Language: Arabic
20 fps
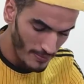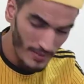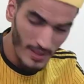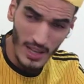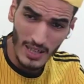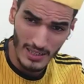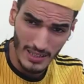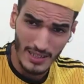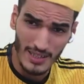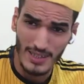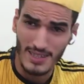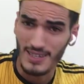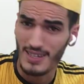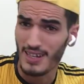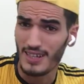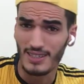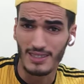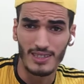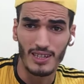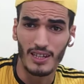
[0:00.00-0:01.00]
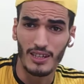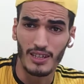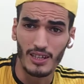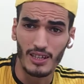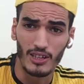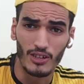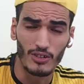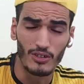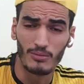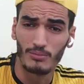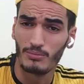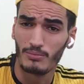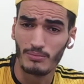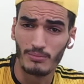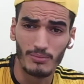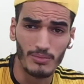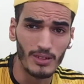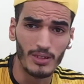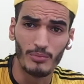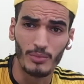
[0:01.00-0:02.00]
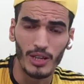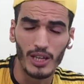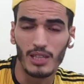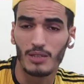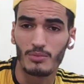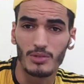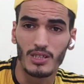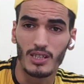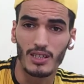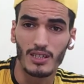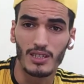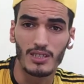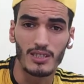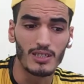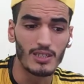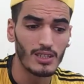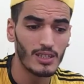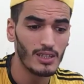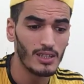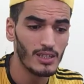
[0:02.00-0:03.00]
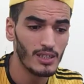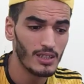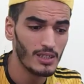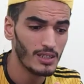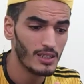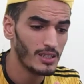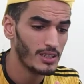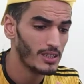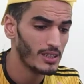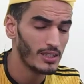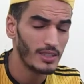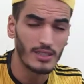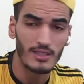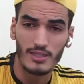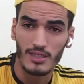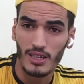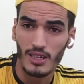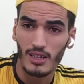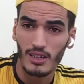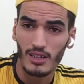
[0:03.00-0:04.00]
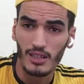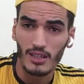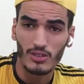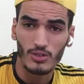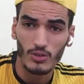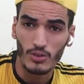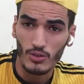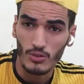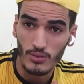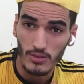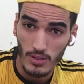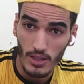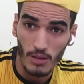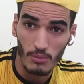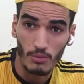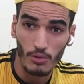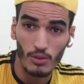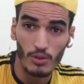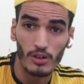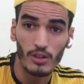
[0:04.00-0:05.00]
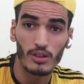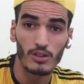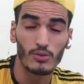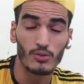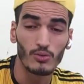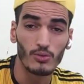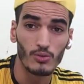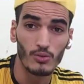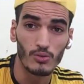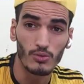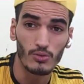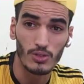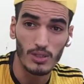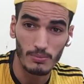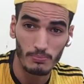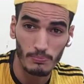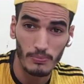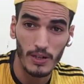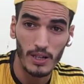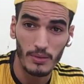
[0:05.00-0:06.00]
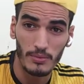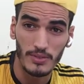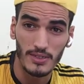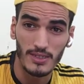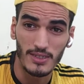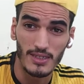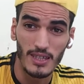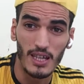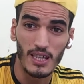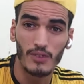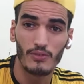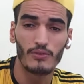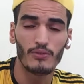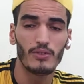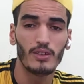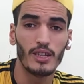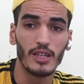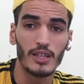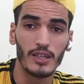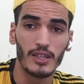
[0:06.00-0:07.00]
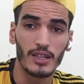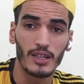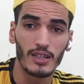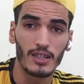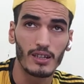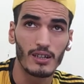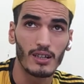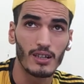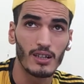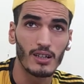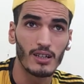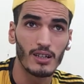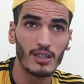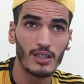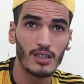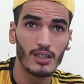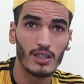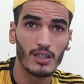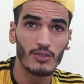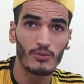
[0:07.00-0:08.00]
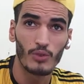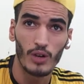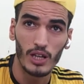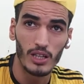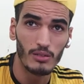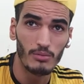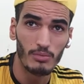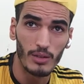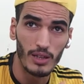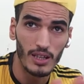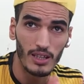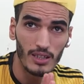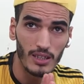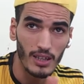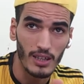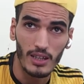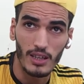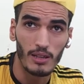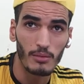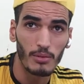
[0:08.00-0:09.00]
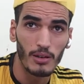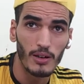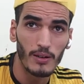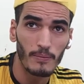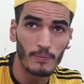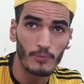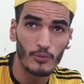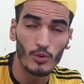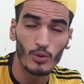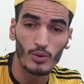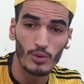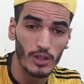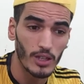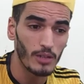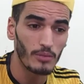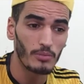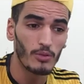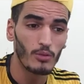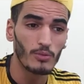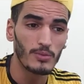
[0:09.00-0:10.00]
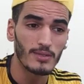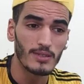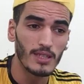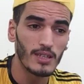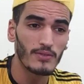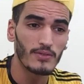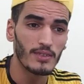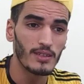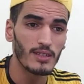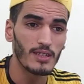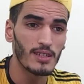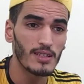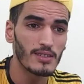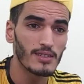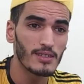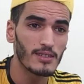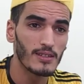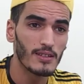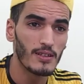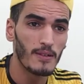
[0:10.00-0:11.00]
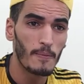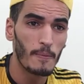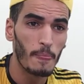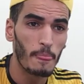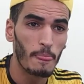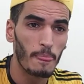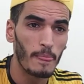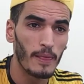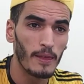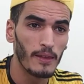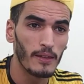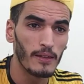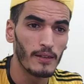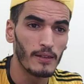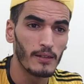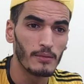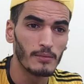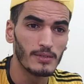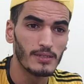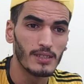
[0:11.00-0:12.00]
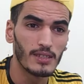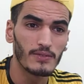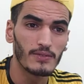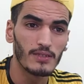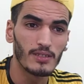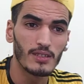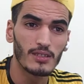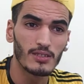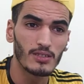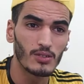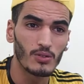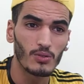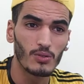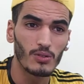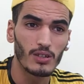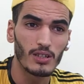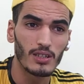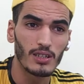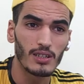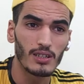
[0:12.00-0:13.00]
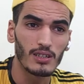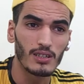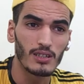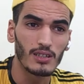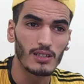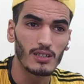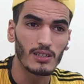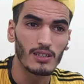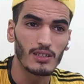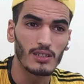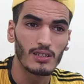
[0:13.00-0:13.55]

هادي النصيحه الثانيه لكم ما, ما يخدمش لك هادشي الانسان خصو يكون صبور وصبار بزاف لانك فواحد البلد غريبه وغريبه وبزاف الناس آه، بزاف الناس تيقولك آه،